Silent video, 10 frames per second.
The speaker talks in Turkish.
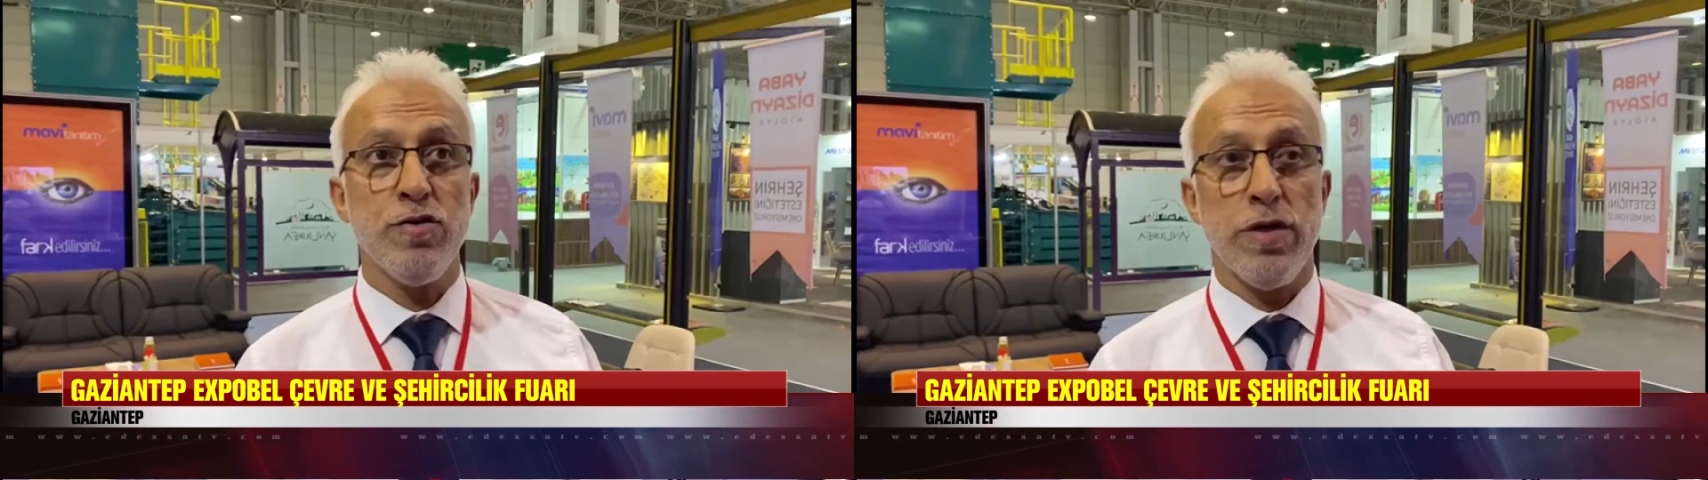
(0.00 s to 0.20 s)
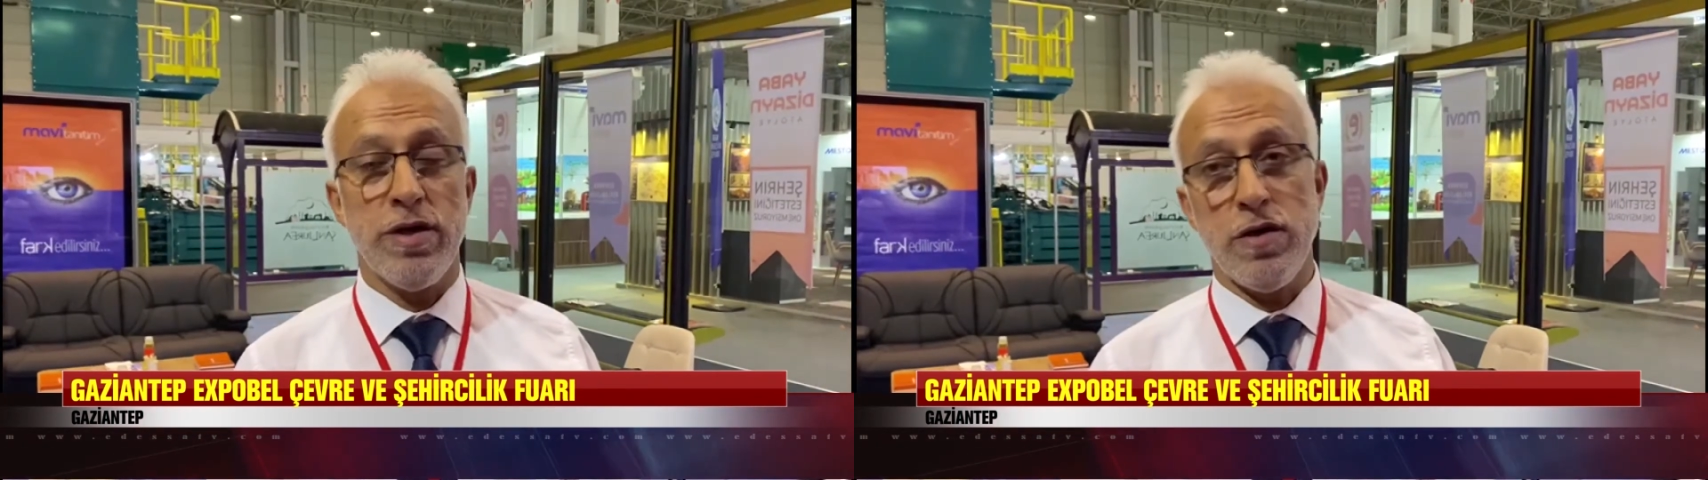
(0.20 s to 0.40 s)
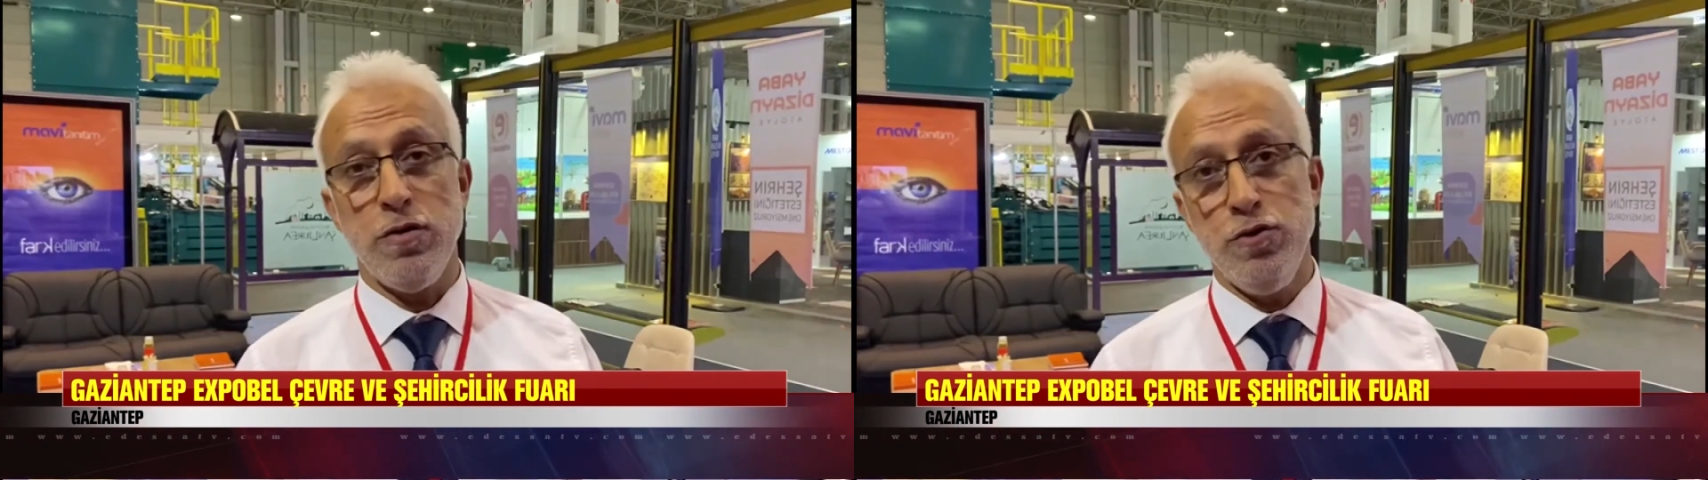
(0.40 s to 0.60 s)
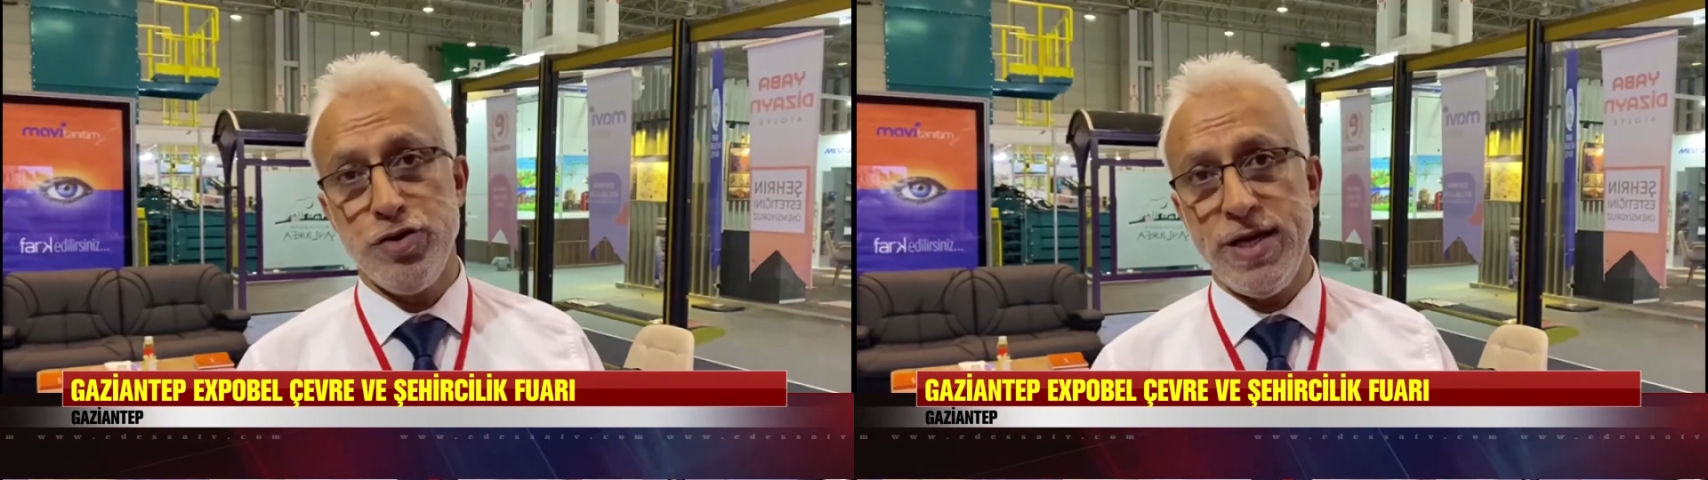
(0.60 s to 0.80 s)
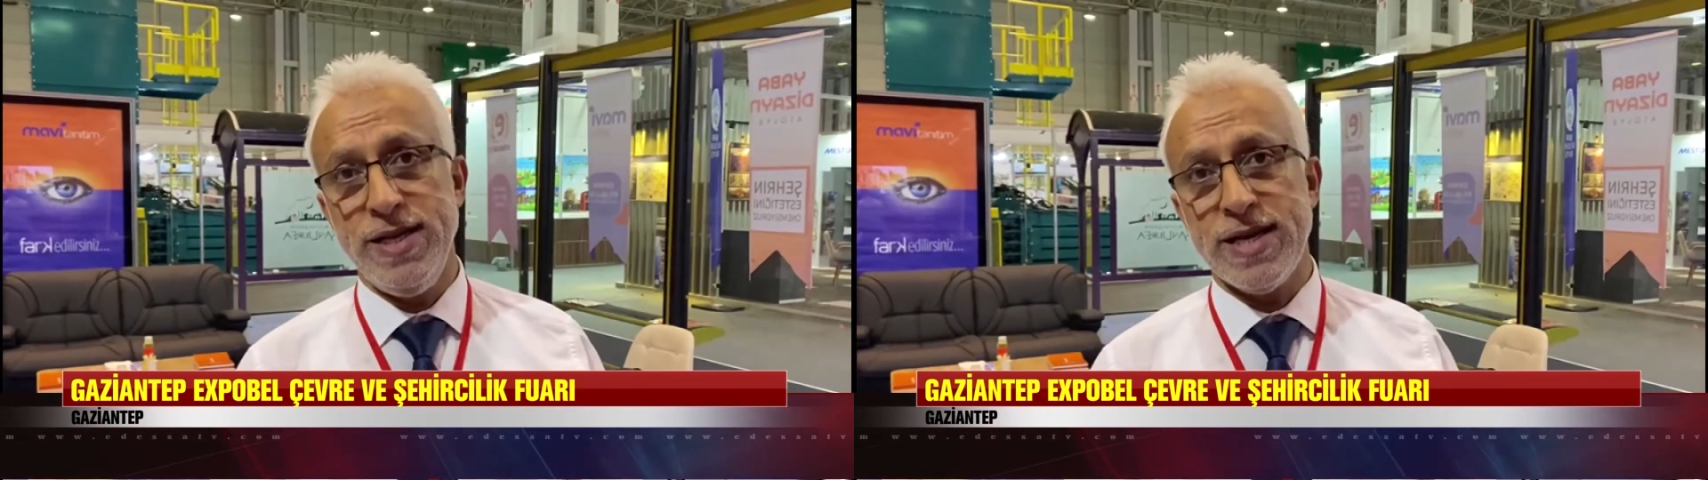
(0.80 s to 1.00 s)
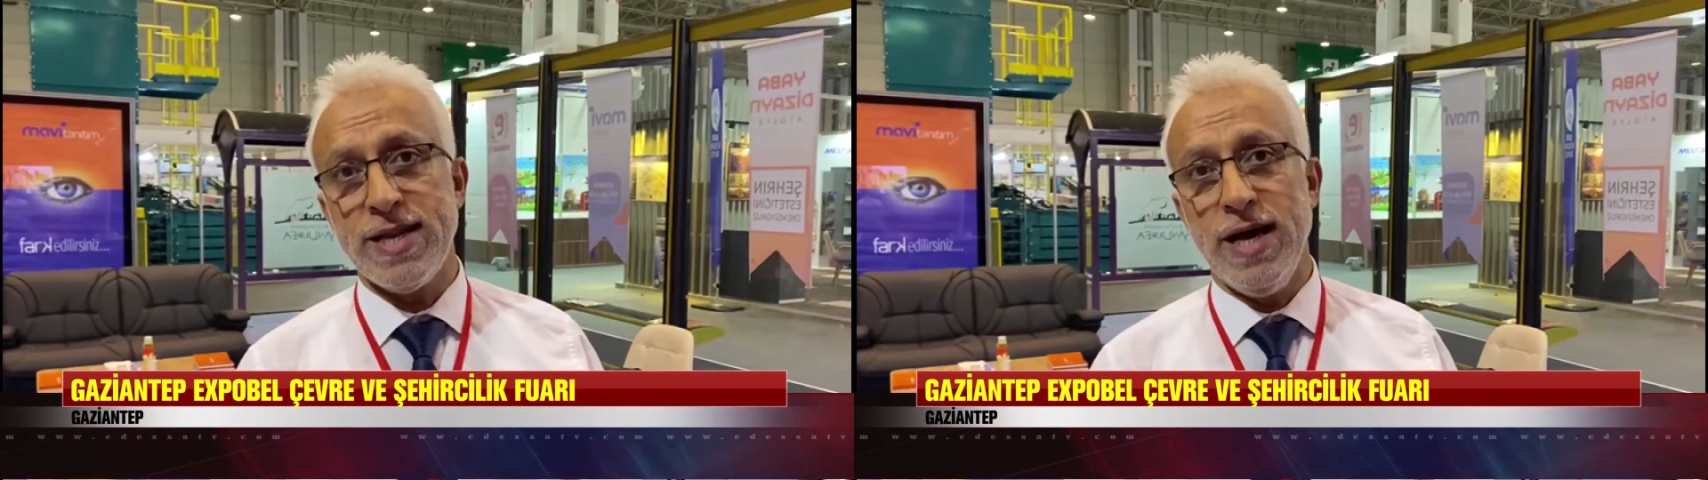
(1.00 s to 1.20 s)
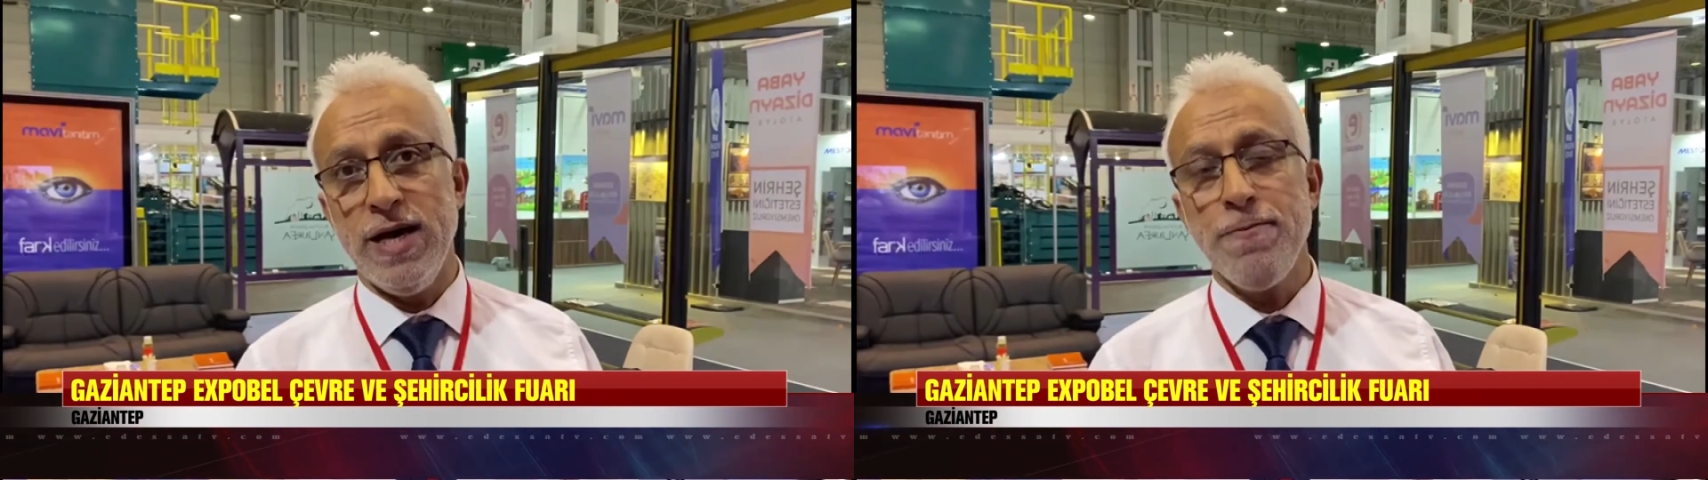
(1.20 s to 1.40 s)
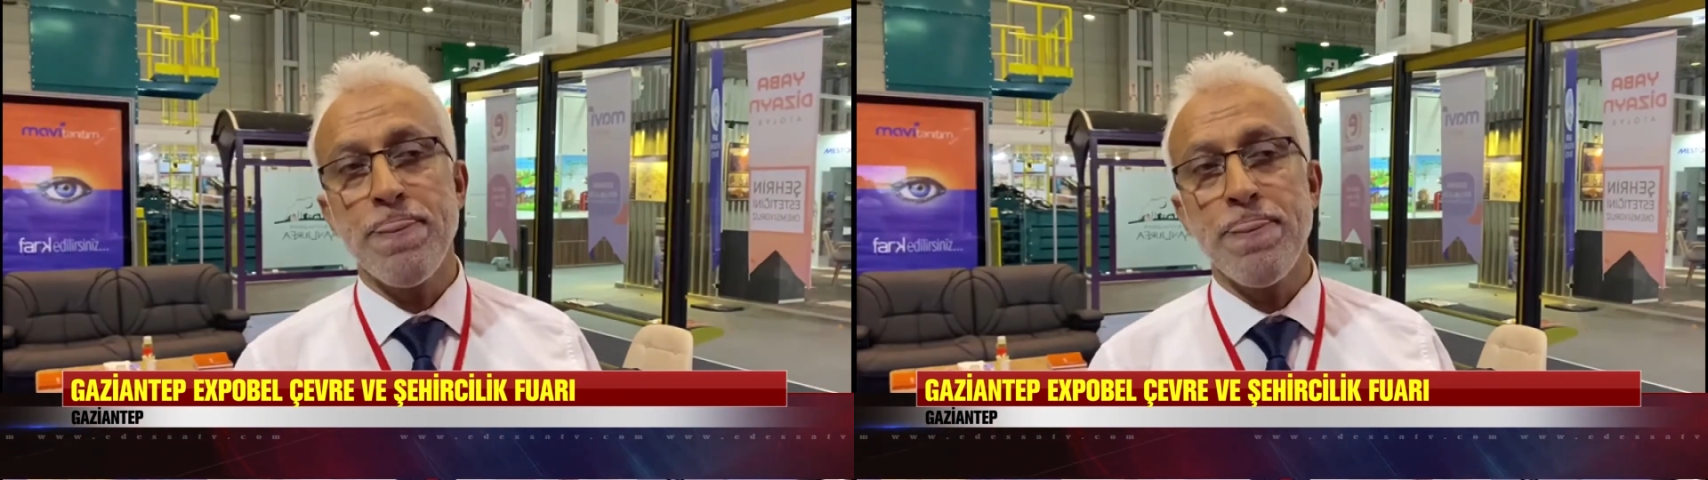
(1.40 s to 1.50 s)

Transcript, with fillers: olarak öncelikle